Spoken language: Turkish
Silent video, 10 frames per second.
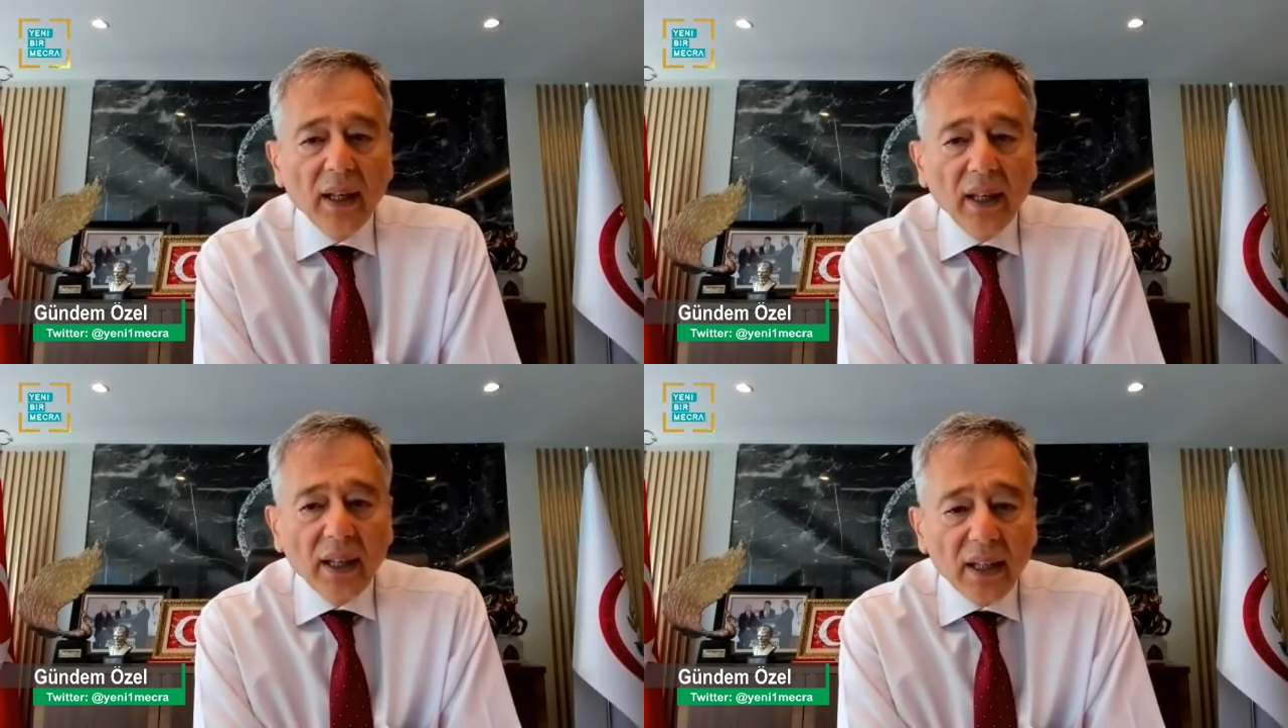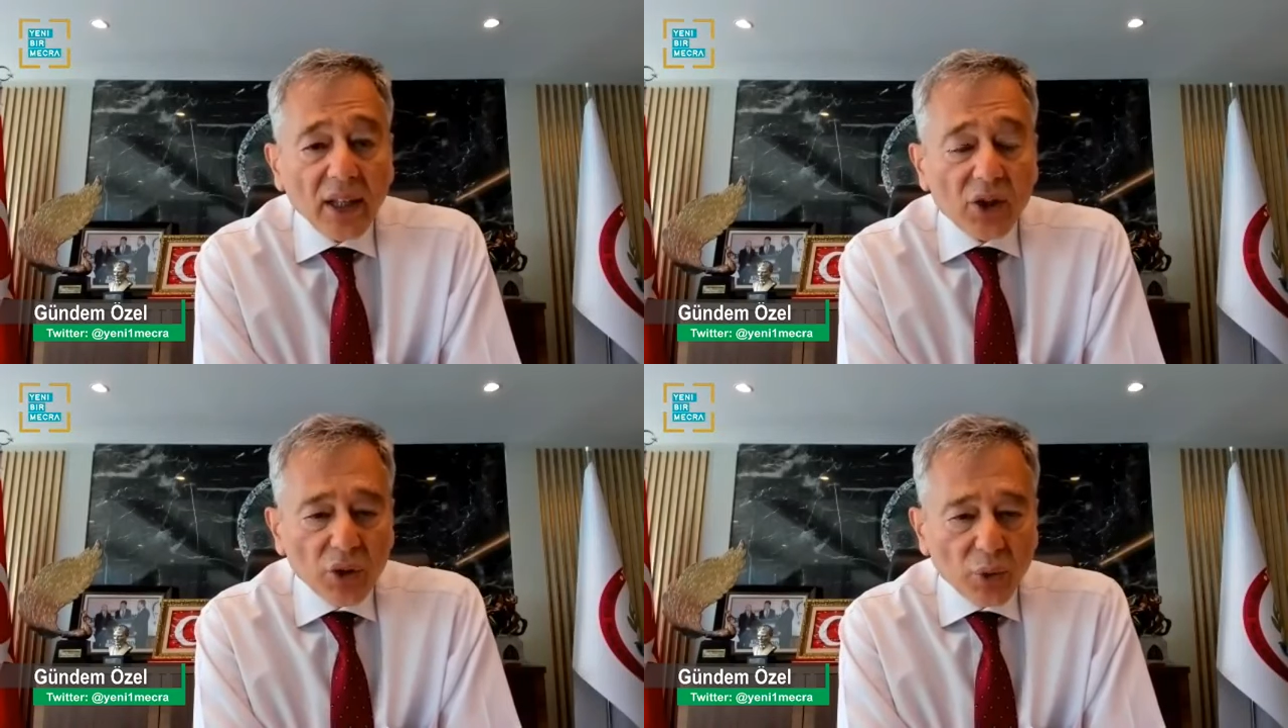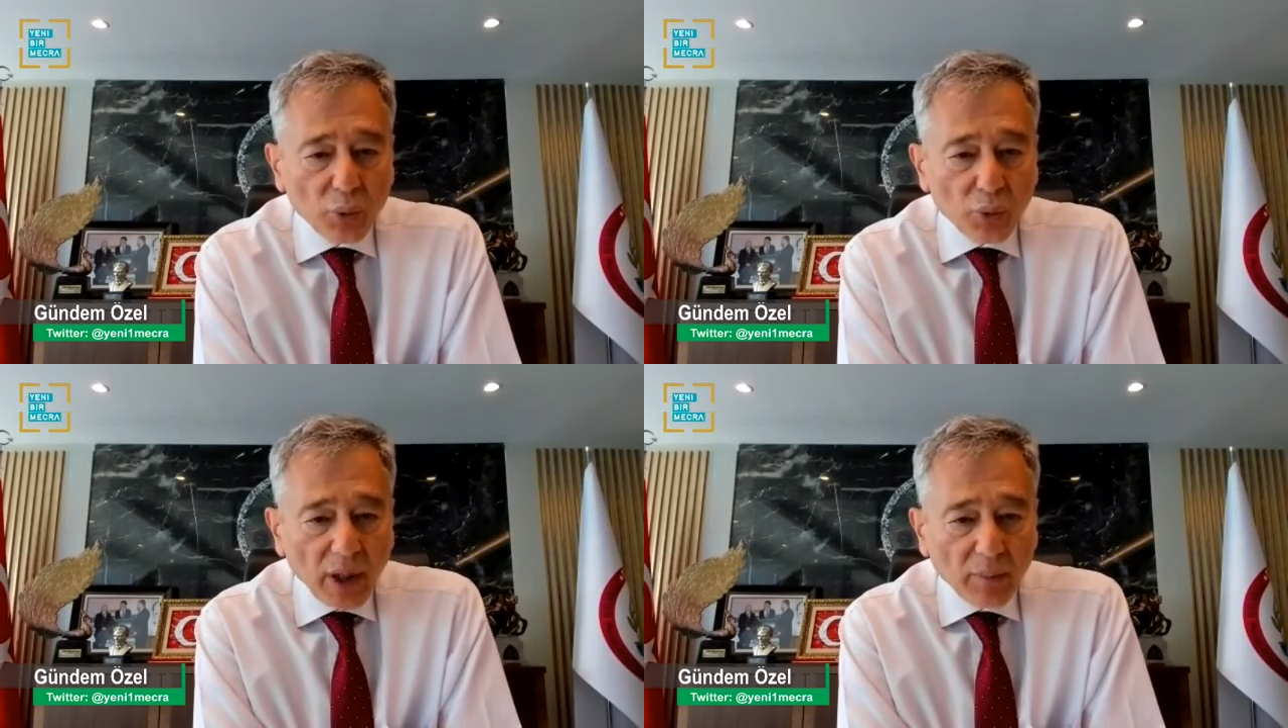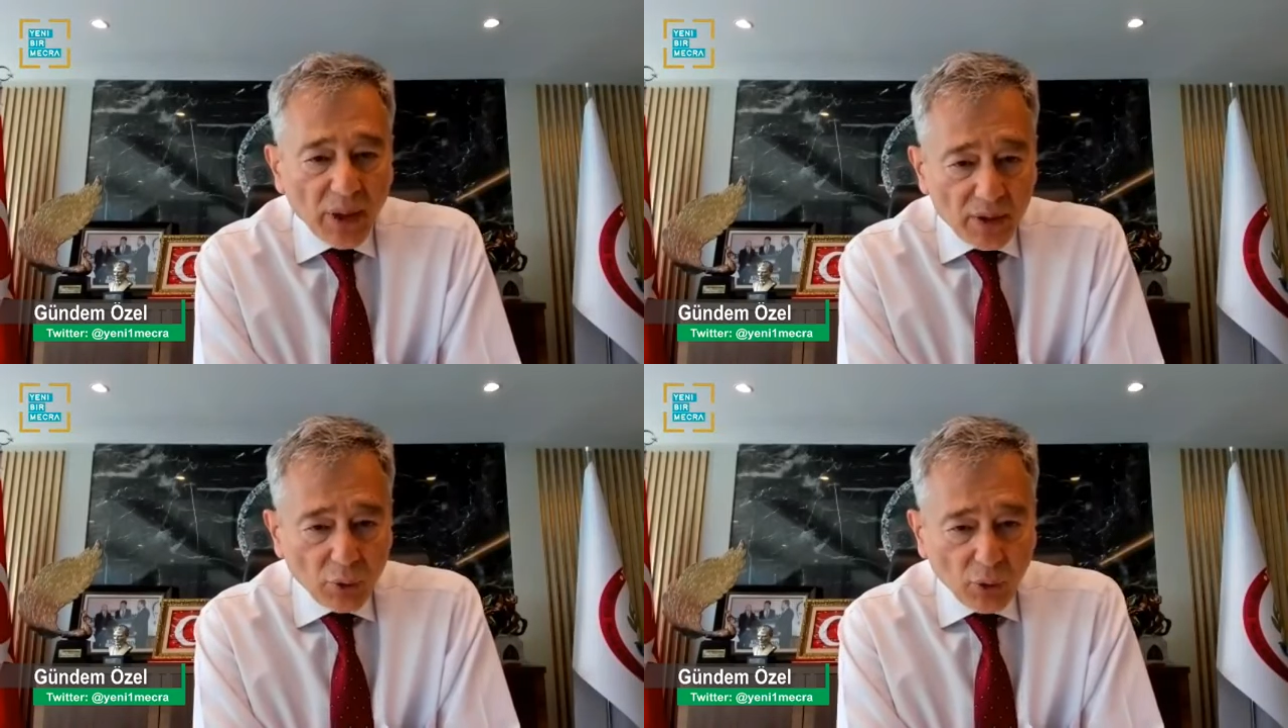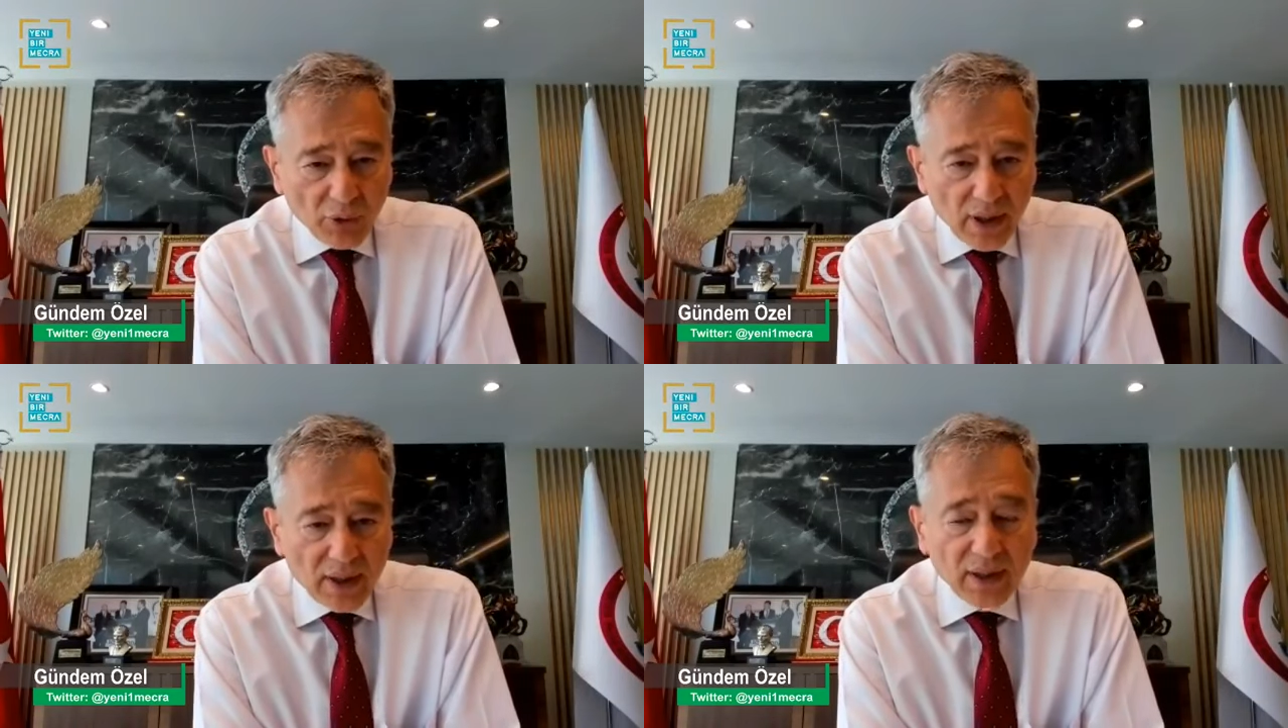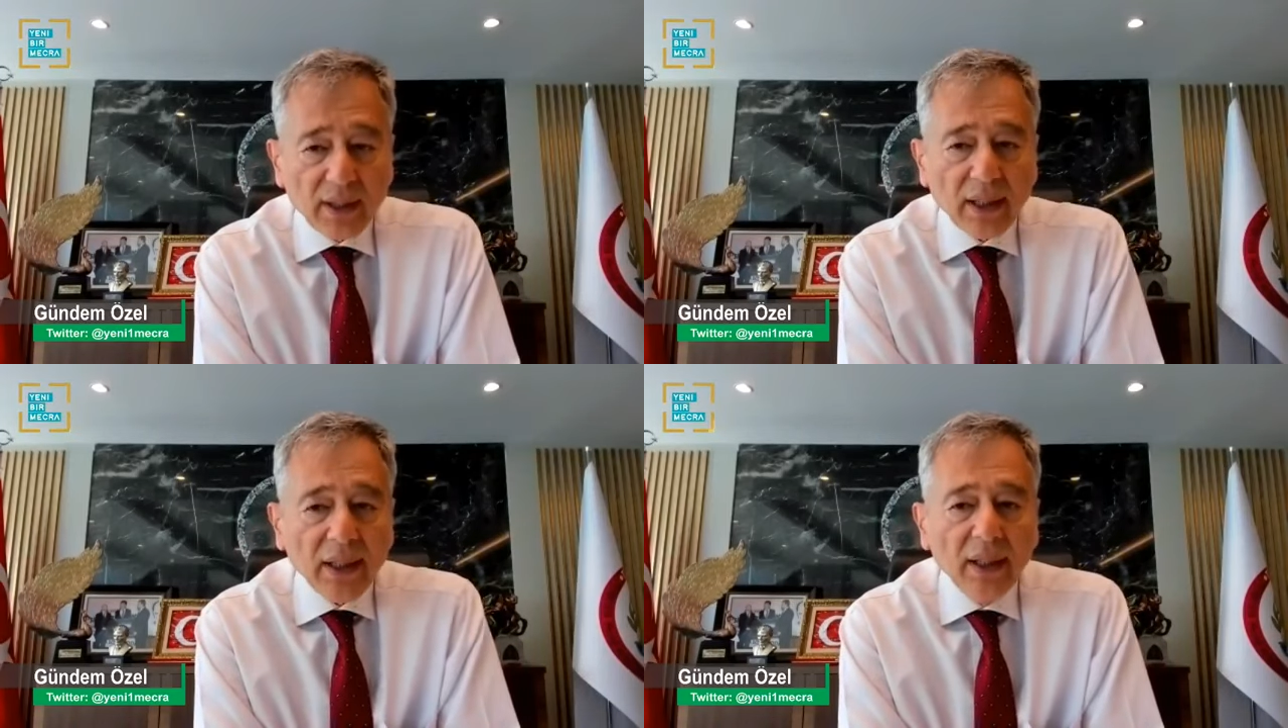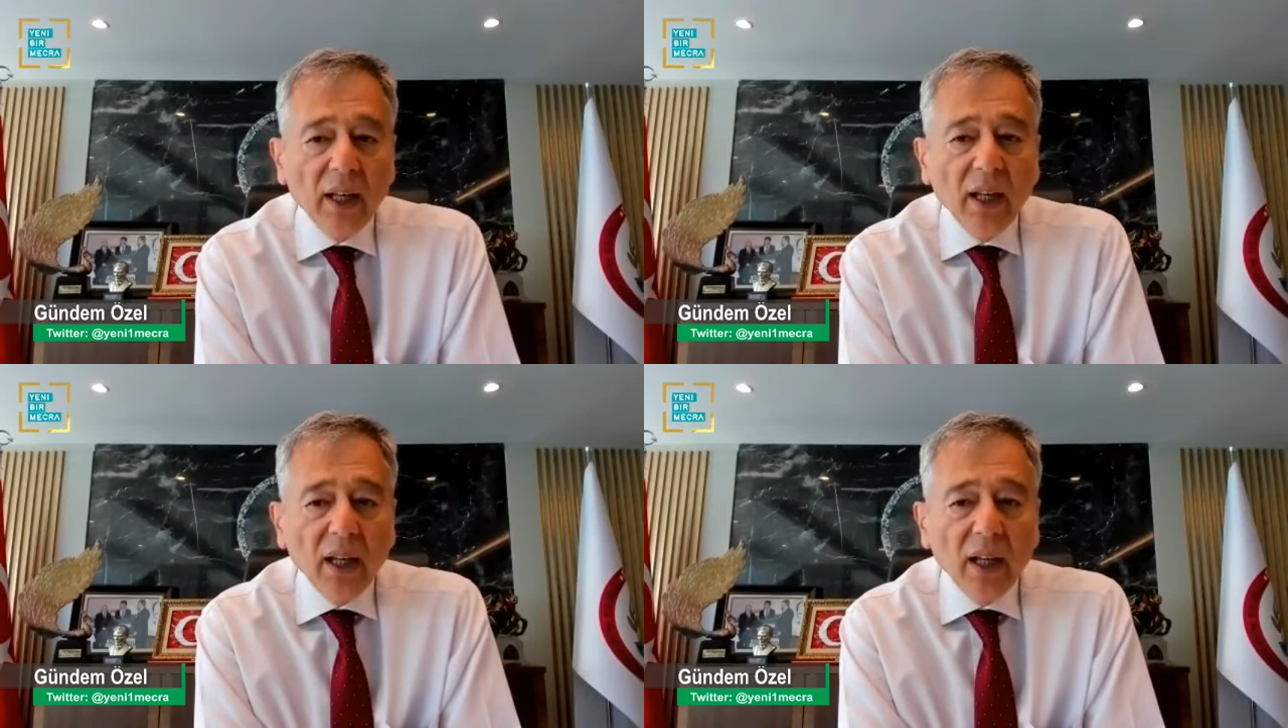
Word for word: ilacını kullanması noktasında